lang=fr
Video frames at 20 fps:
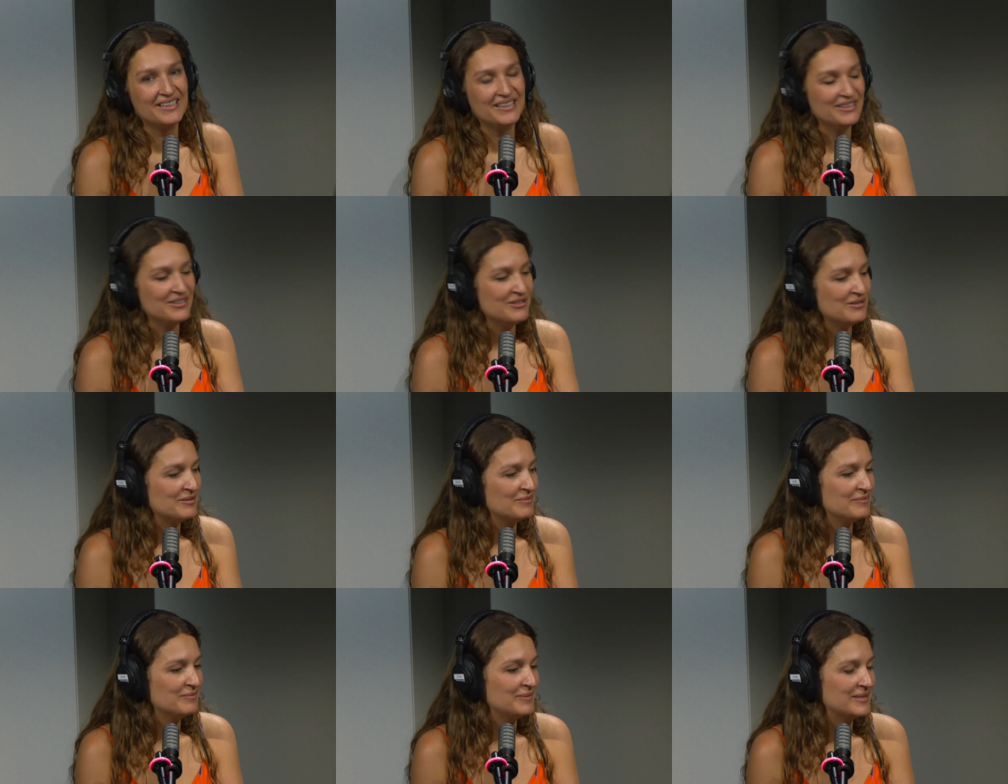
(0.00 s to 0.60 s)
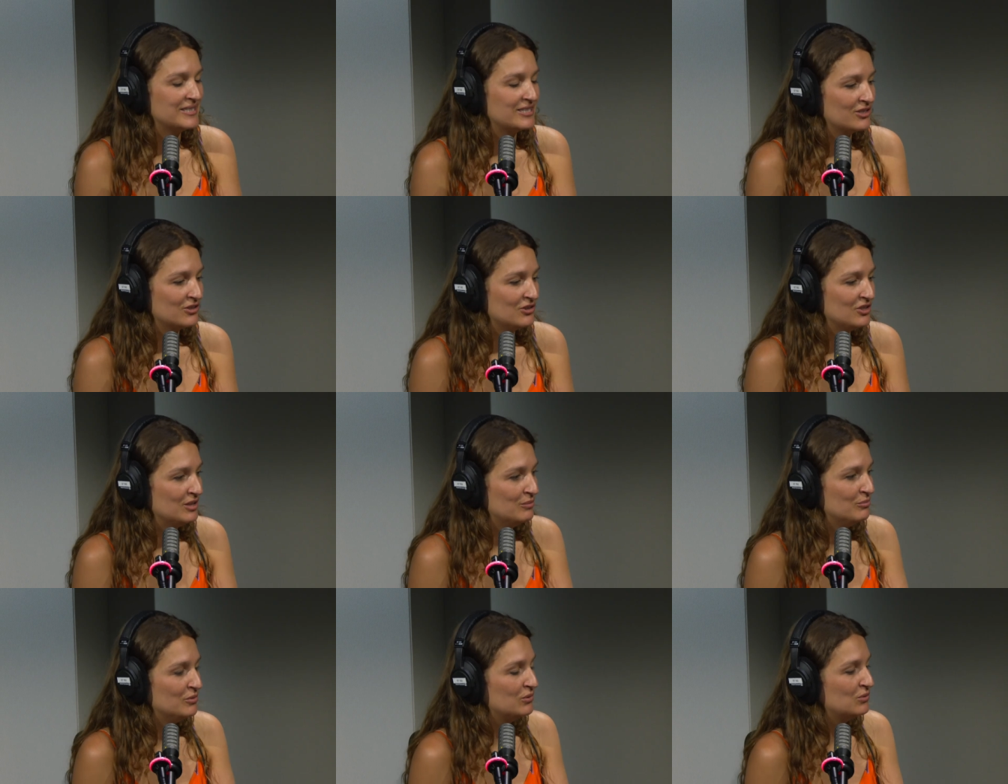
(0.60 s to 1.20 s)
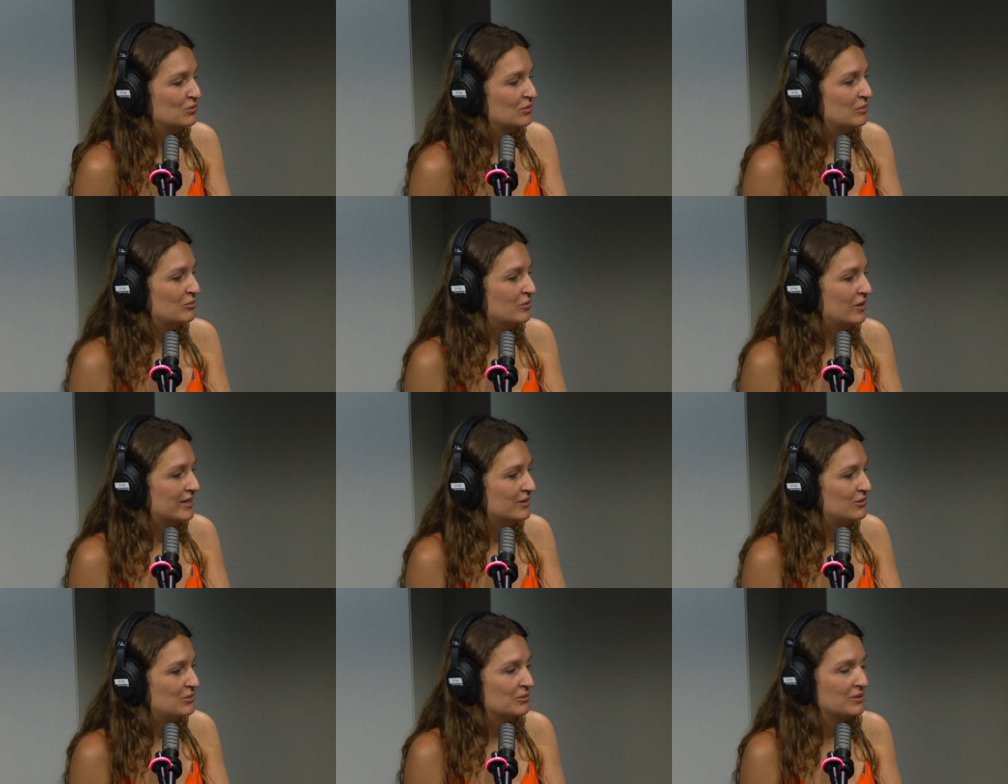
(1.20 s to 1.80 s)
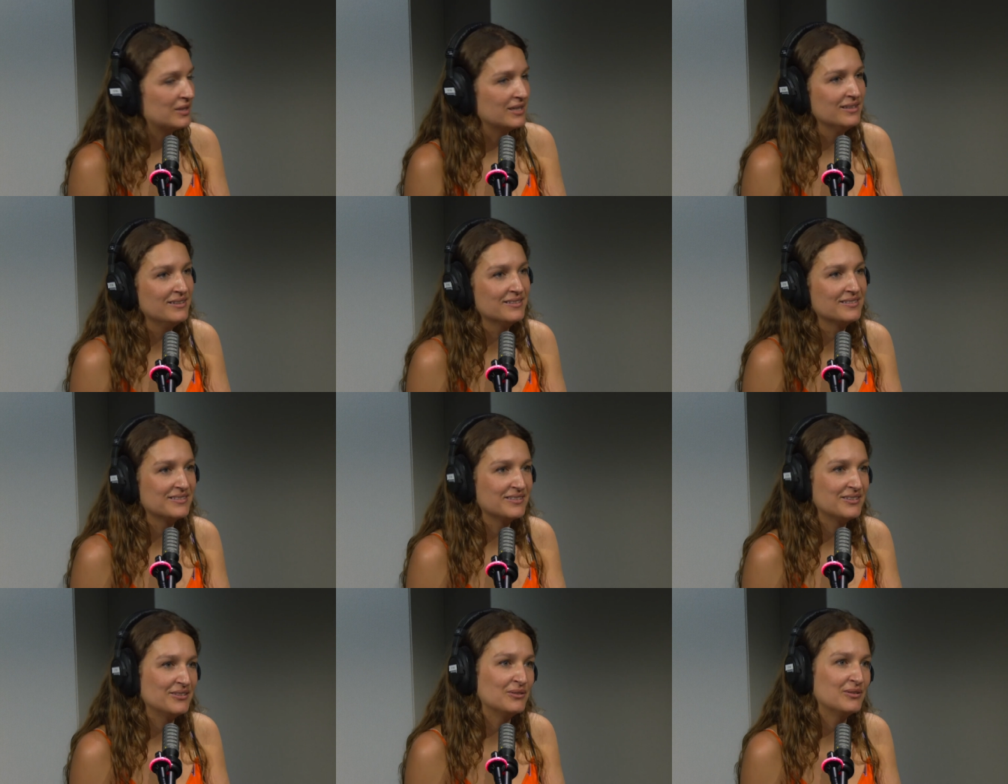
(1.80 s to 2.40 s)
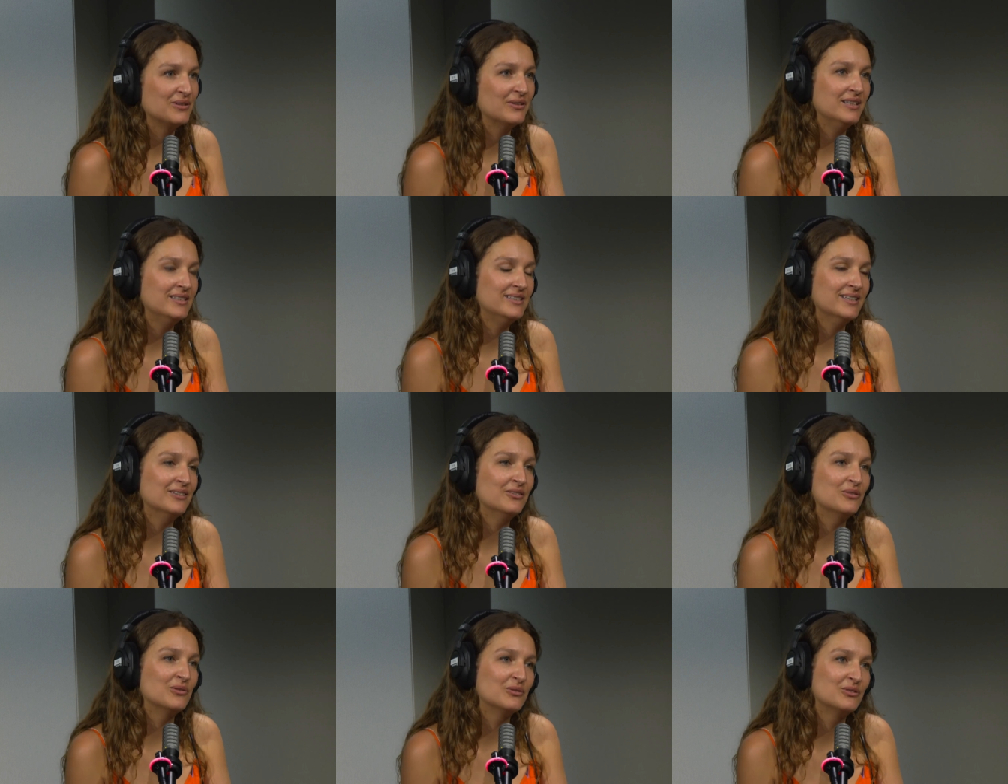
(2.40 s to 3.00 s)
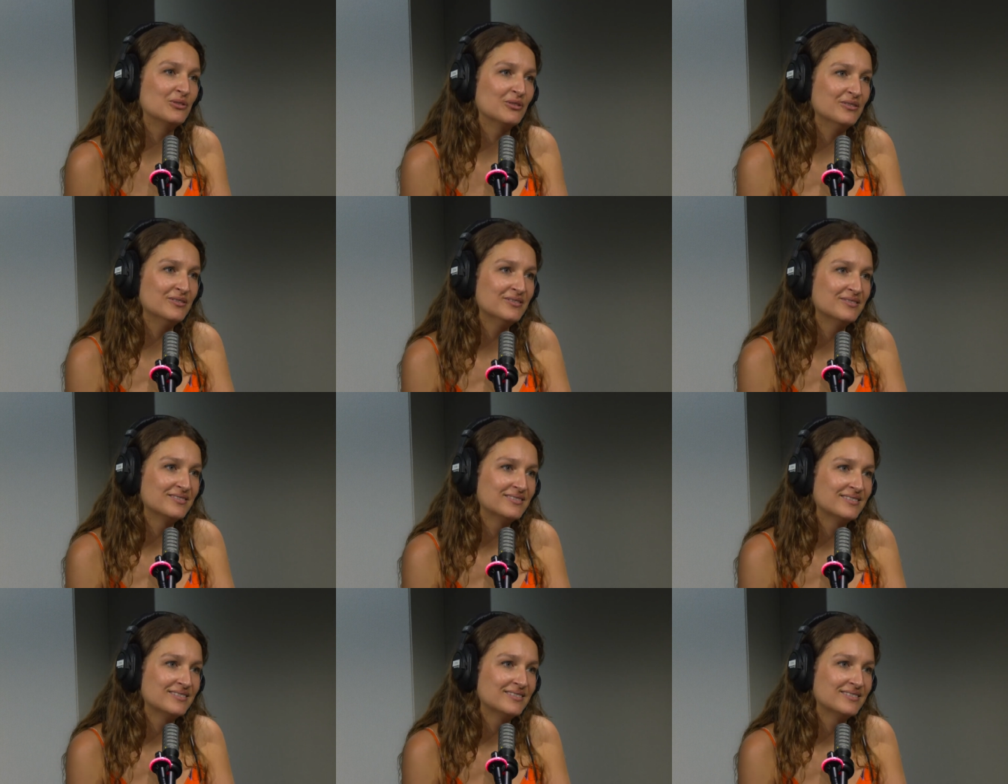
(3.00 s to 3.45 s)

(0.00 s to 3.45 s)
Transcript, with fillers: euh, Parce que j'ai besoin de me rassurer qu'elles tiennent dans le temps.